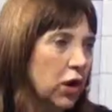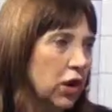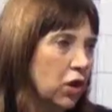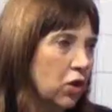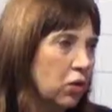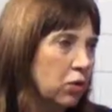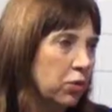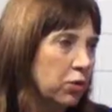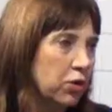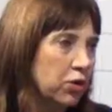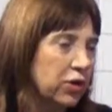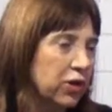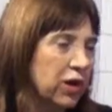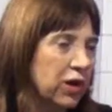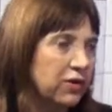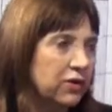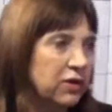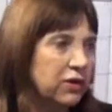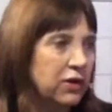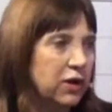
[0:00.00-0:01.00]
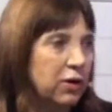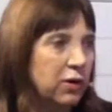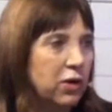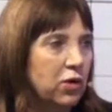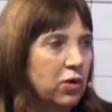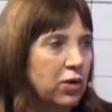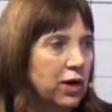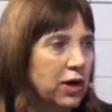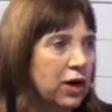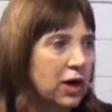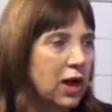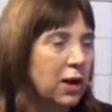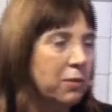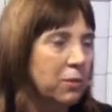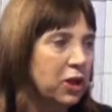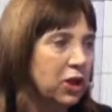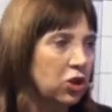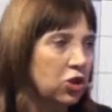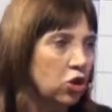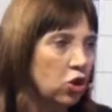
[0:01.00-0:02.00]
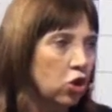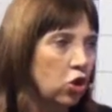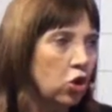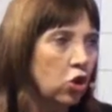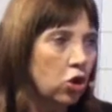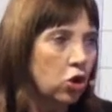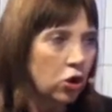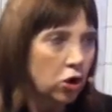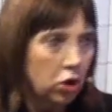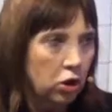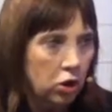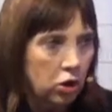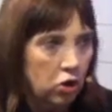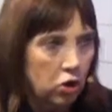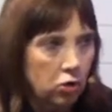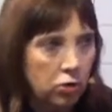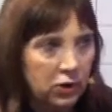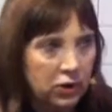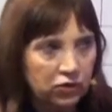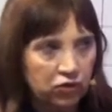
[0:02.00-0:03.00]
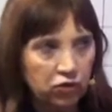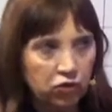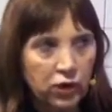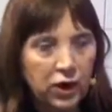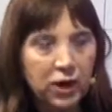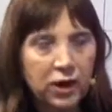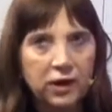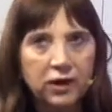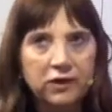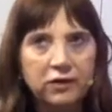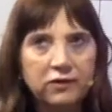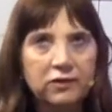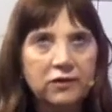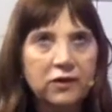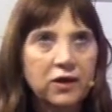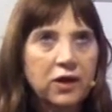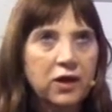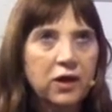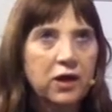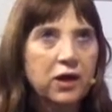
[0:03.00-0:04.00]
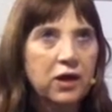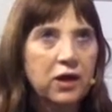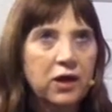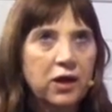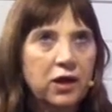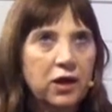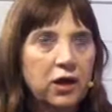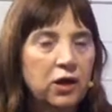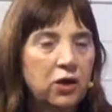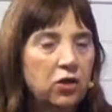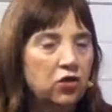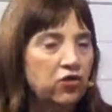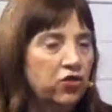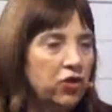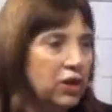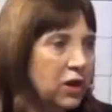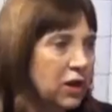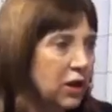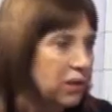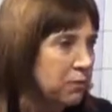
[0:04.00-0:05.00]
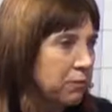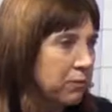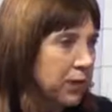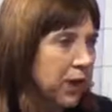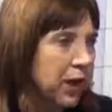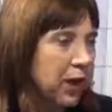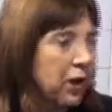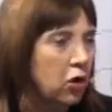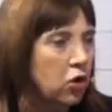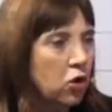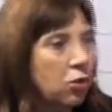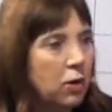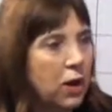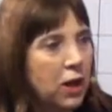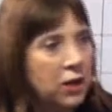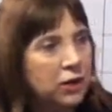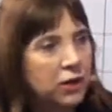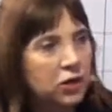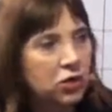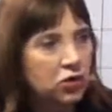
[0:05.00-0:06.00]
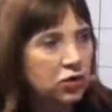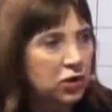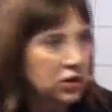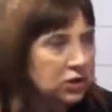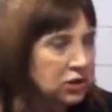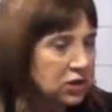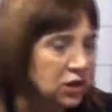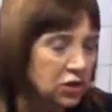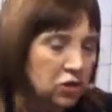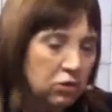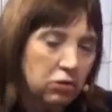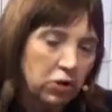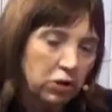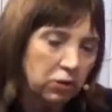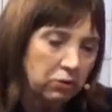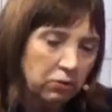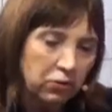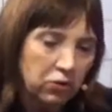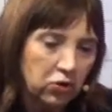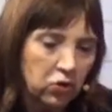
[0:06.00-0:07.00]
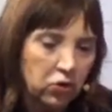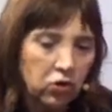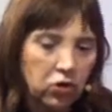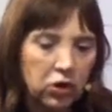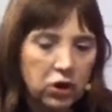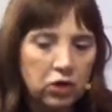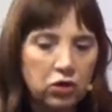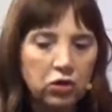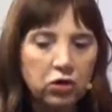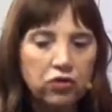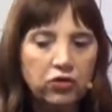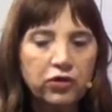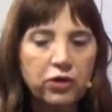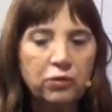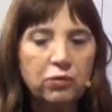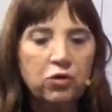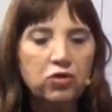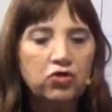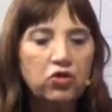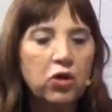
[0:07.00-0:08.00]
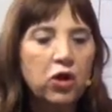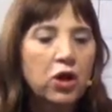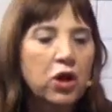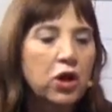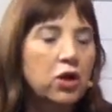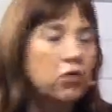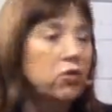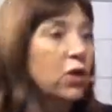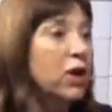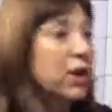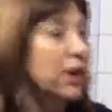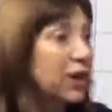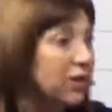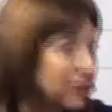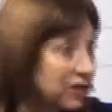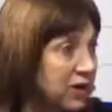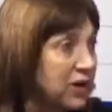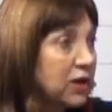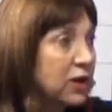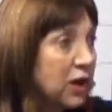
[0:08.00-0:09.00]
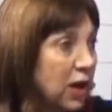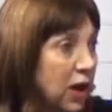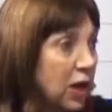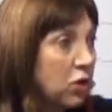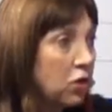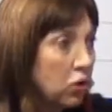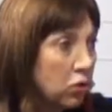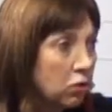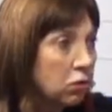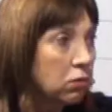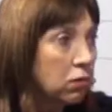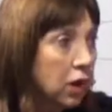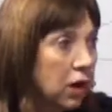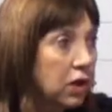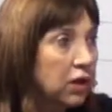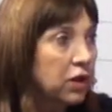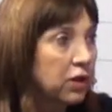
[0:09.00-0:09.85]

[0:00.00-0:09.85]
dos por tres hacen trabajo a reglamento, los basurales eh, no se limpian, los baldíos están llenos, bueno, todo lo que conocemos, no hay reciclado, hay que